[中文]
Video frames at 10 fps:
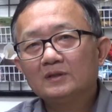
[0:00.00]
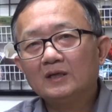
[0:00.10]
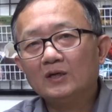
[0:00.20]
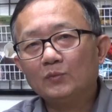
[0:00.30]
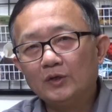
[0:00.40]

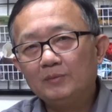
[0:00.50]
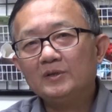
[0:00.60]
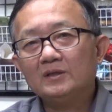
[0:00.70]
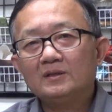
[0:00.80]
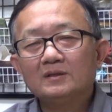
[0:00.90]
啊微
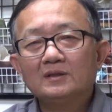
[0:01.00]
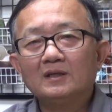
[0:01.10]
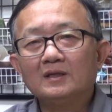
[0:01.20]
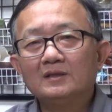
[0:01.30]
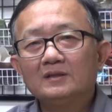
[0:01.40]
米
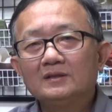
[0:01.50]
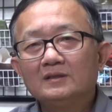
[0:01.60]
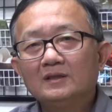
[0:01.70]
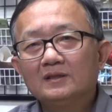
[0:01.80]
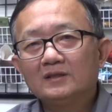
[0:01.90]
啊
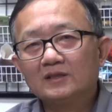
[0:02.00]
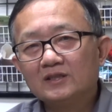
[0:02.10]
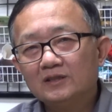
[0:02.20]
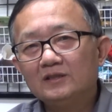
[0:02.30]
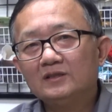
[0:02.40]
的
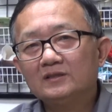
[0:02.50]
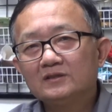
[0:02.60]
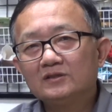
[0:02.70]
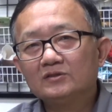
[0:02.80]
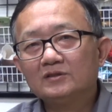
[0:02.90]
颗粒，
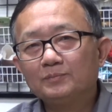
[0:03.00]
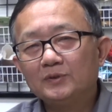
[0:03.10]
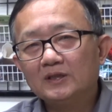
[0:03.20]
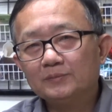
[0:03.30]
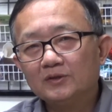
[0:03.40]
就是
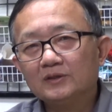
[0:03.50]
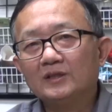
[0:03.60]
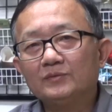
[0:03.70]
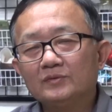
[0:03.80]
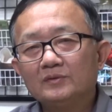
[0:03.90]
PM 二
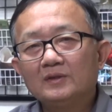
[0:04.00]
点五。